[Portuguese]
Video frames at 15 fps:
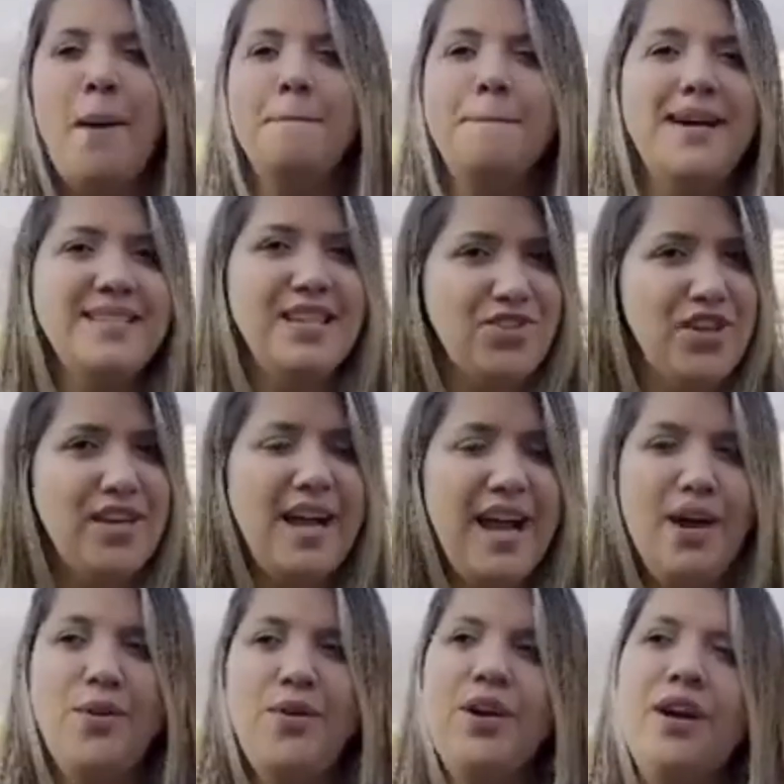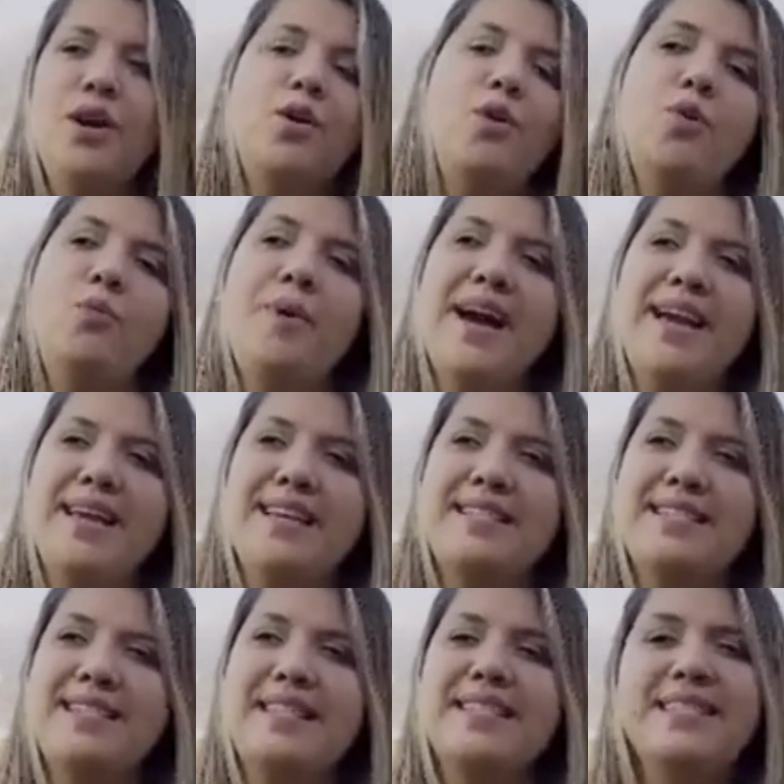Mas em geral, o
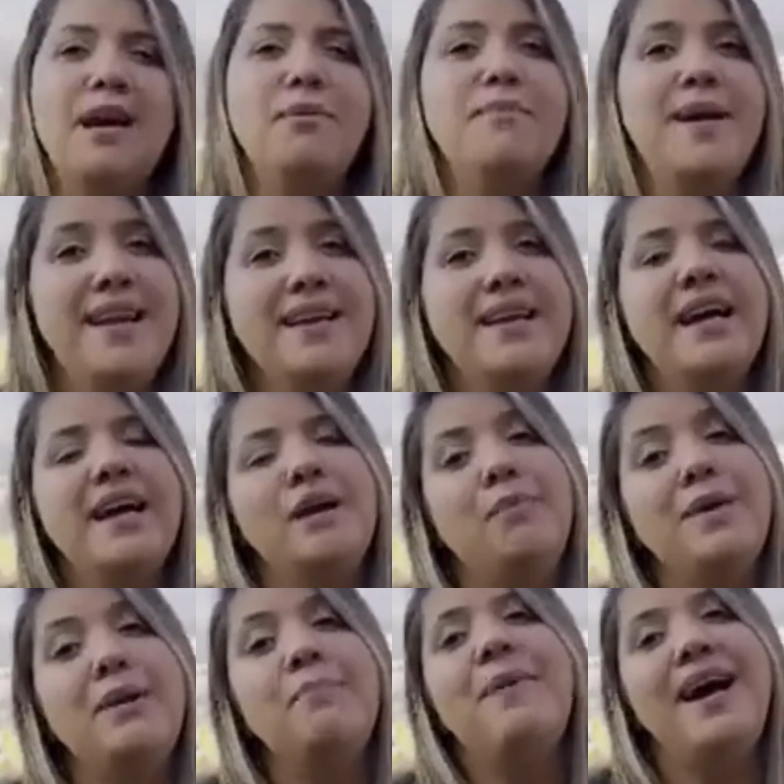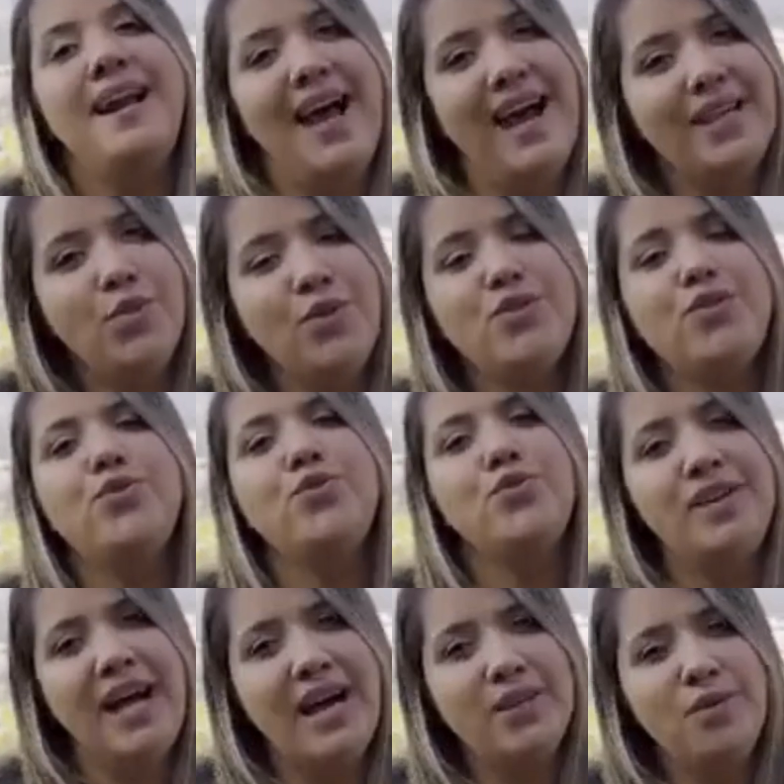país está bem preparado,
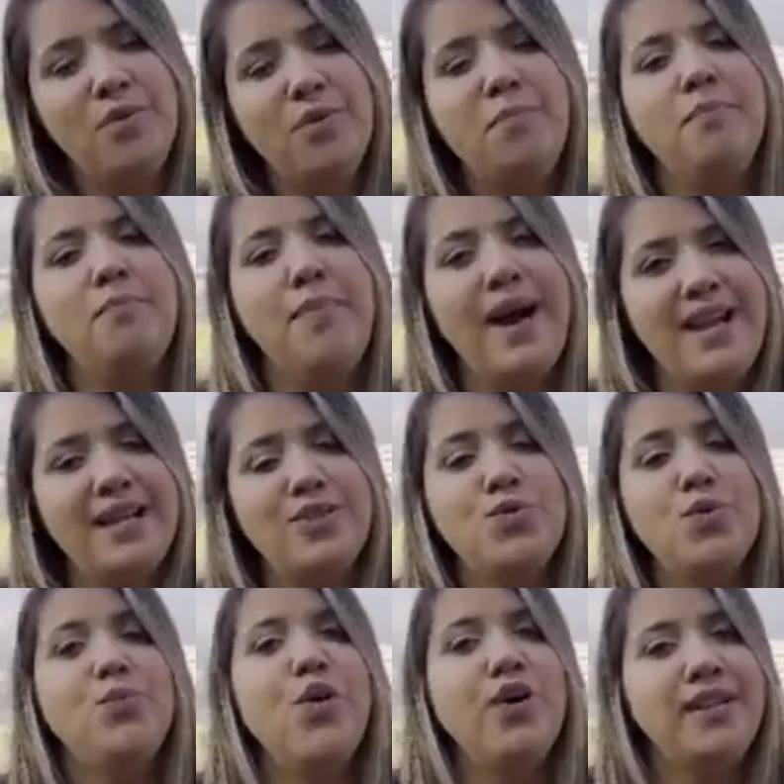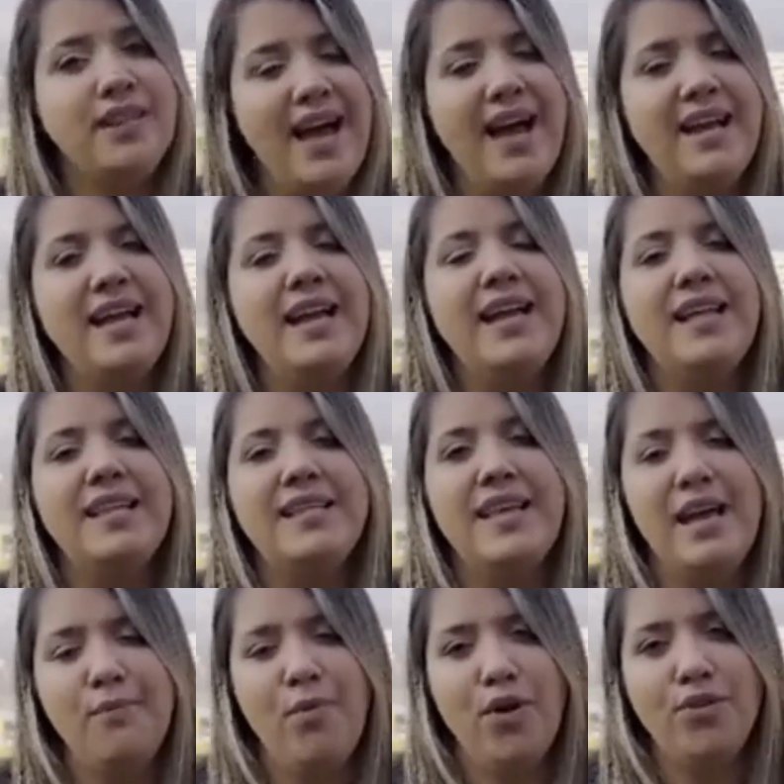estruturado para suportar
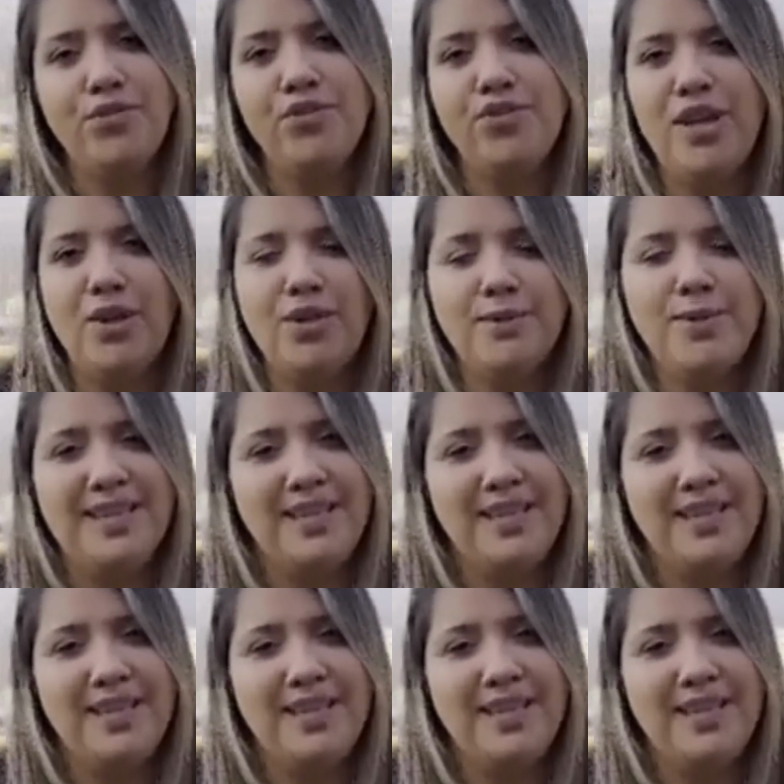terremotos terremotos de altas